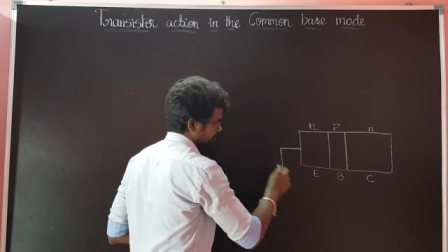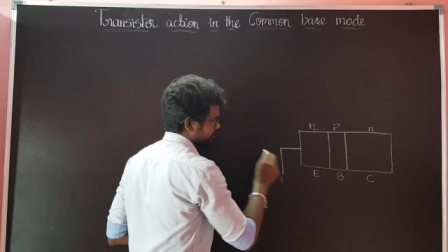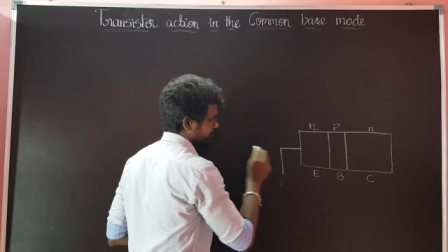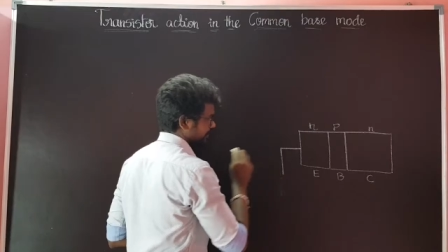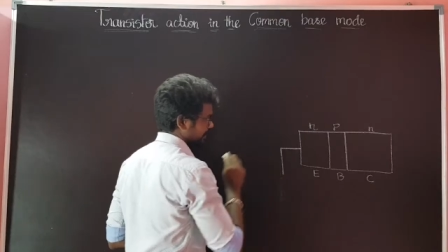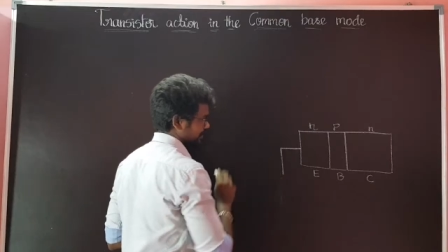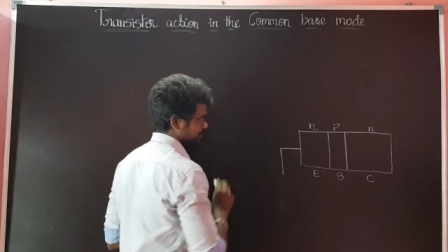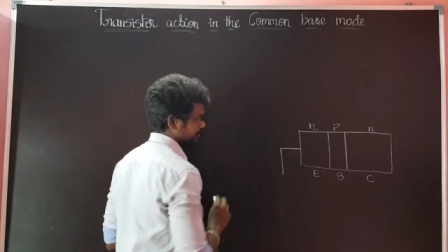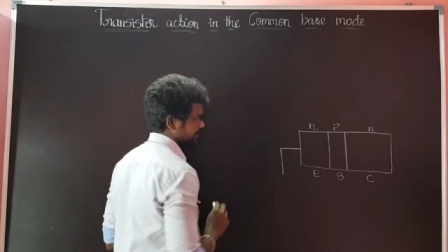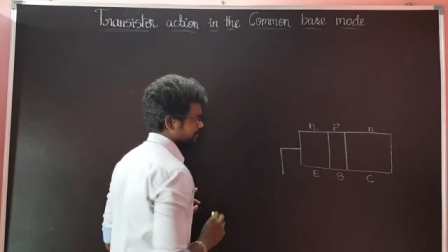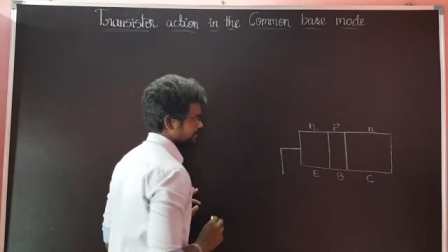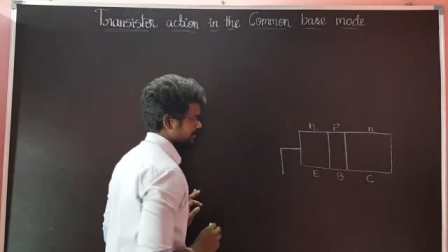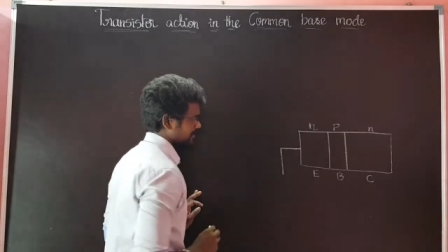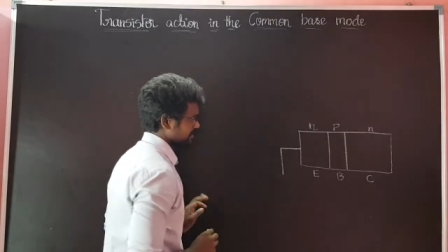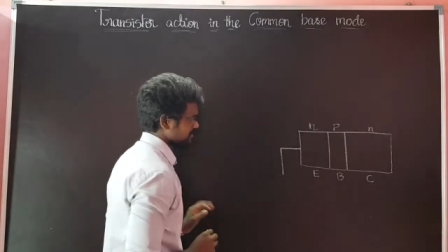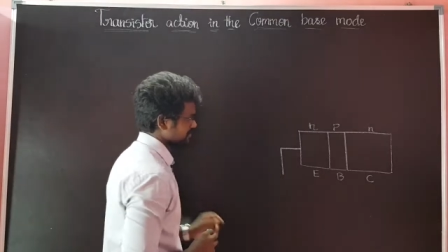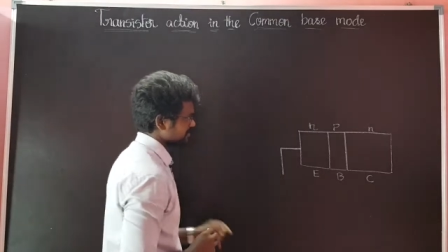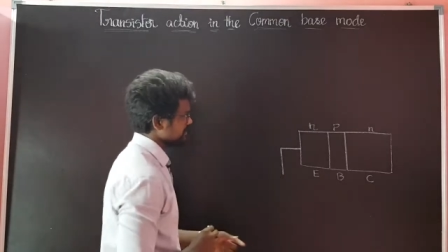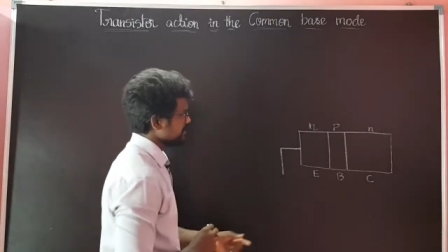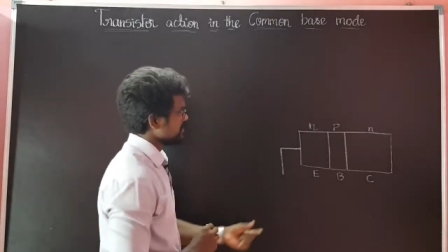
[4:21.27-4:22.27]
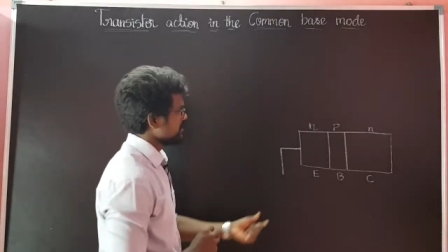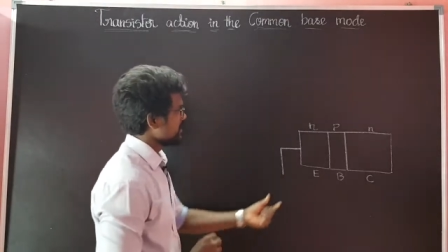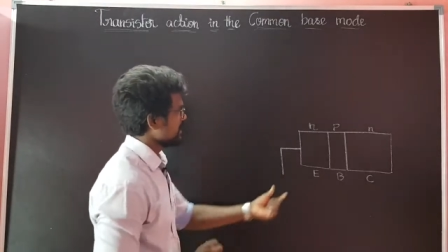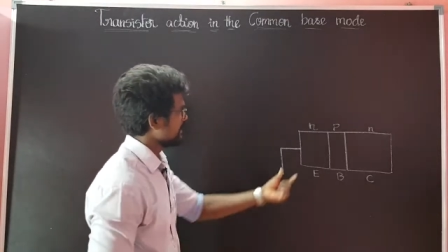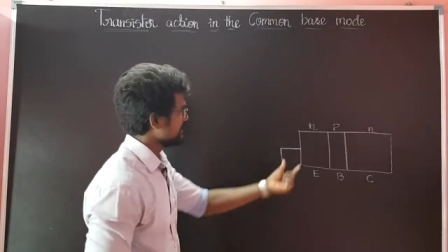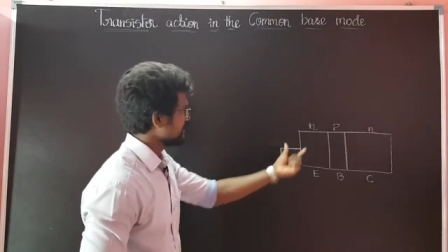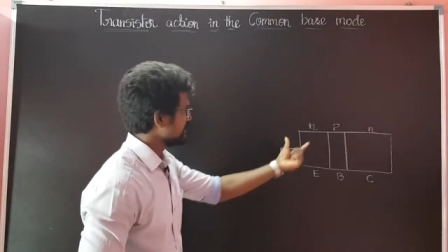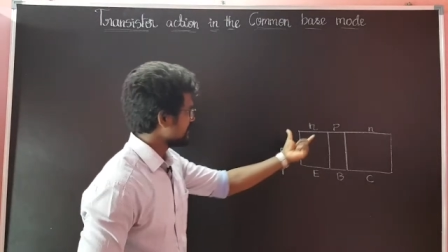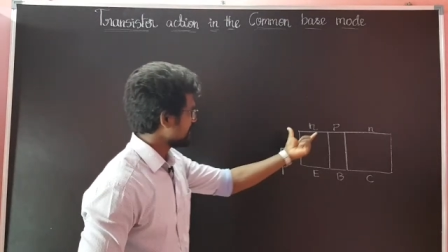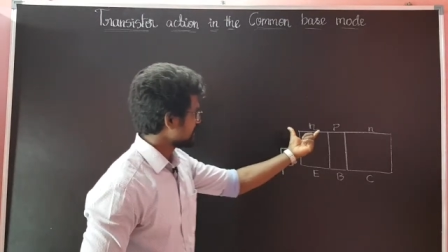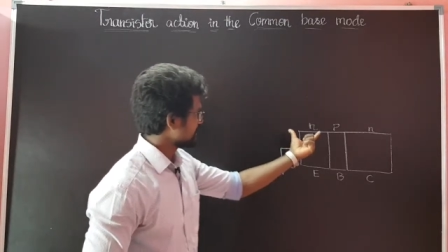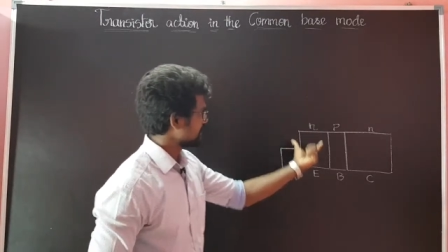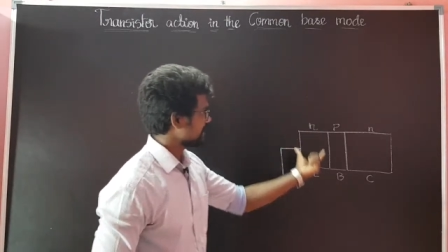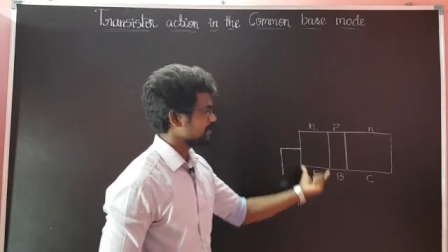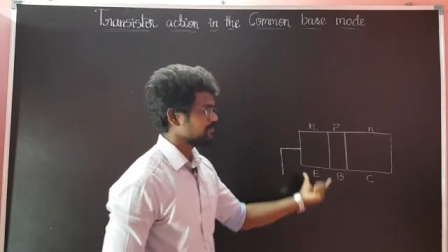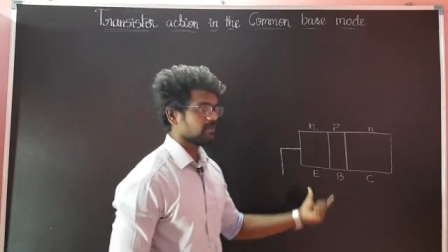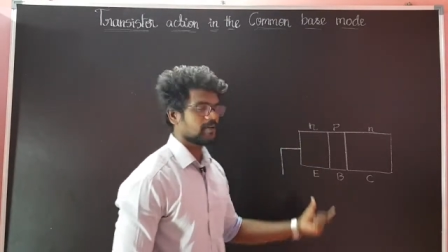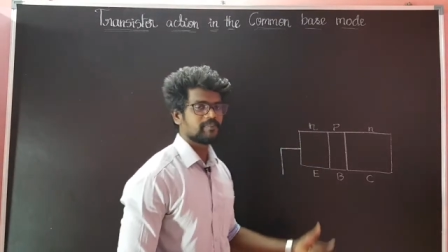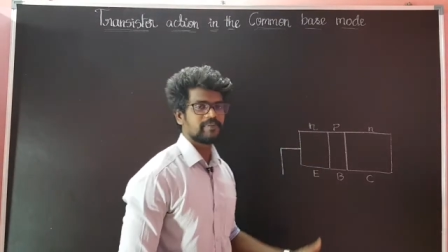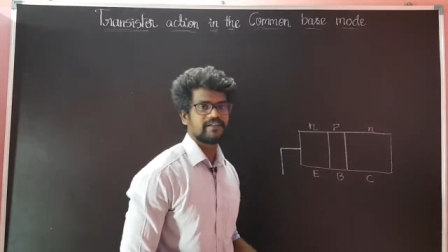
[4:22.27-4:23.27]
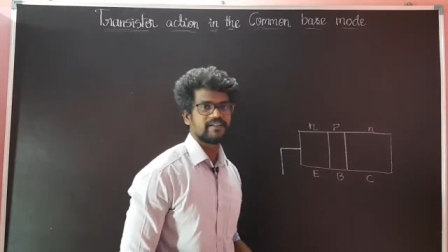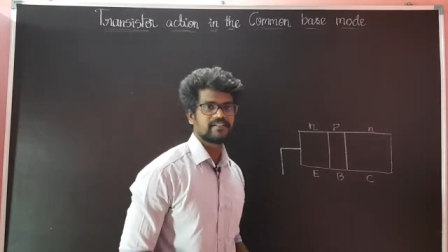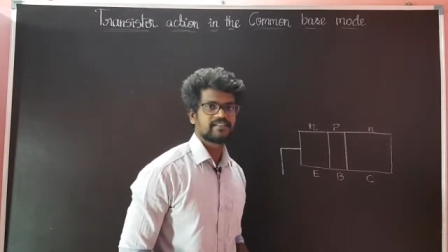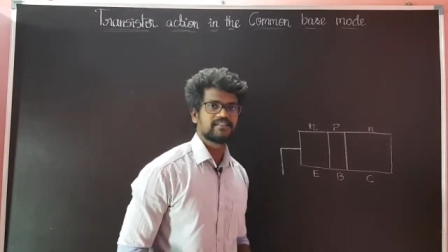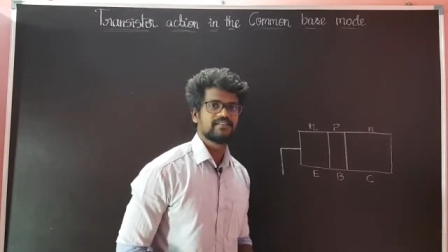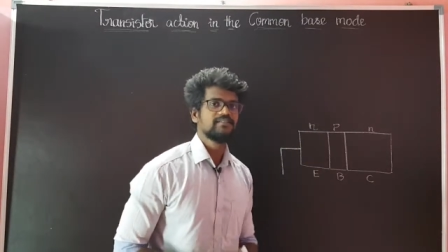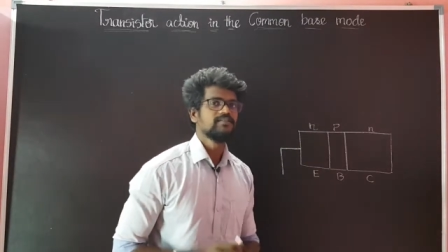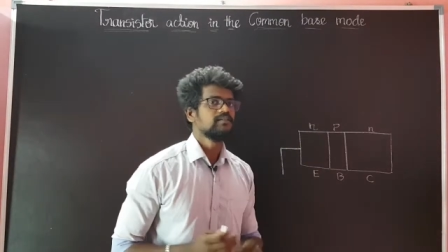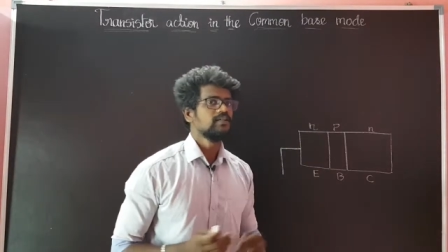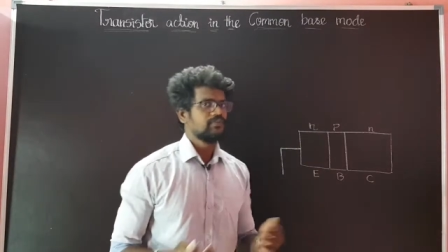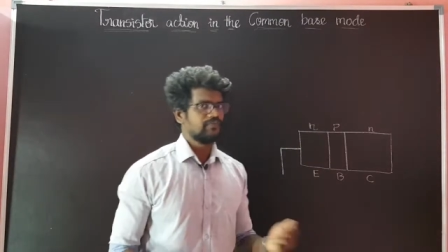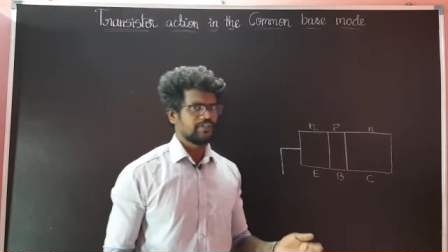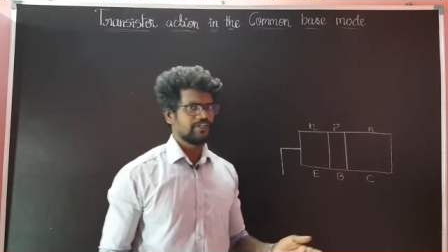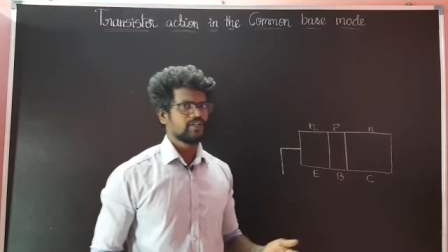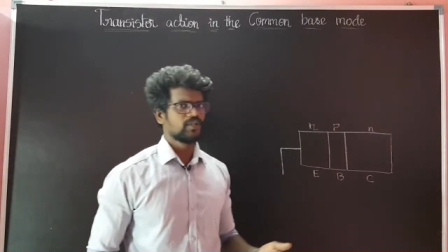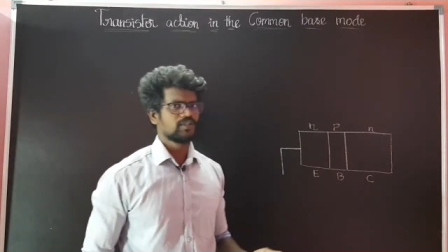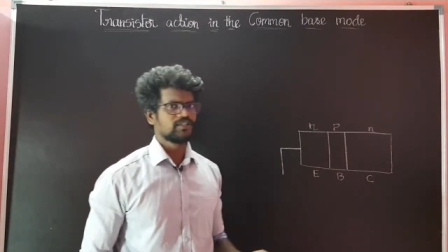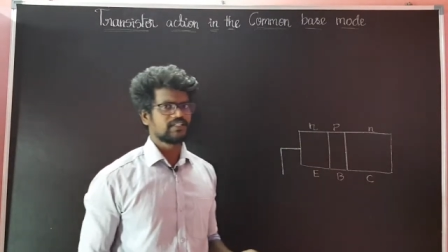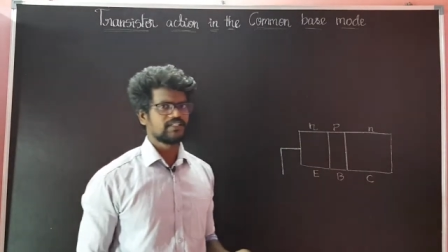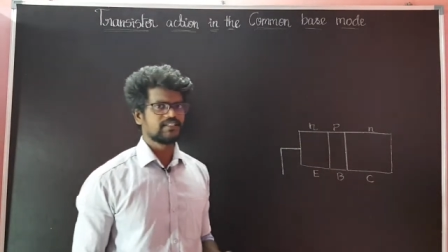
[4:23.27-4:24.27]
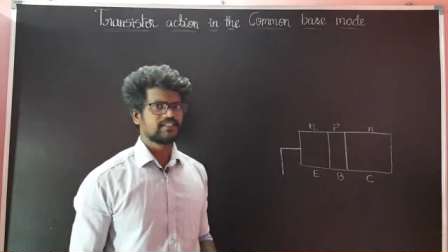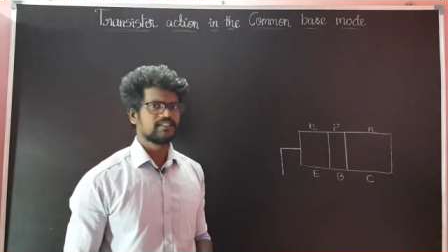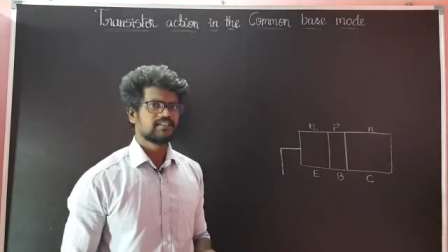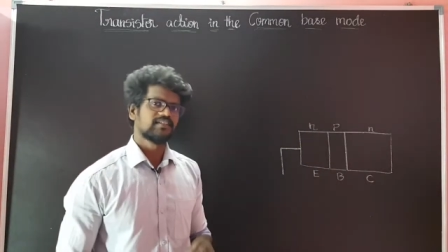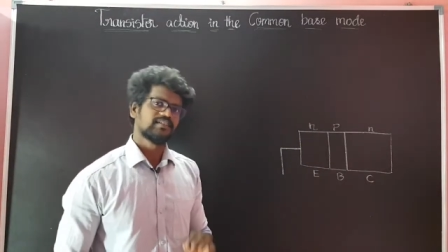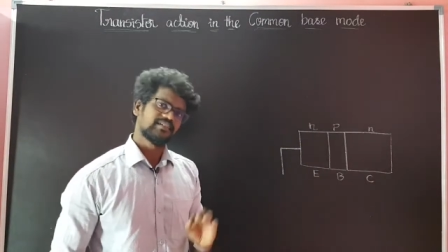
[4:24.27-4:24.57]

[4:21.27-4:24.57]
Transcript: ஃபார்வர்டு பயஸ் அண்ட் என் டைப் அப்படின்றது வி நோ தட்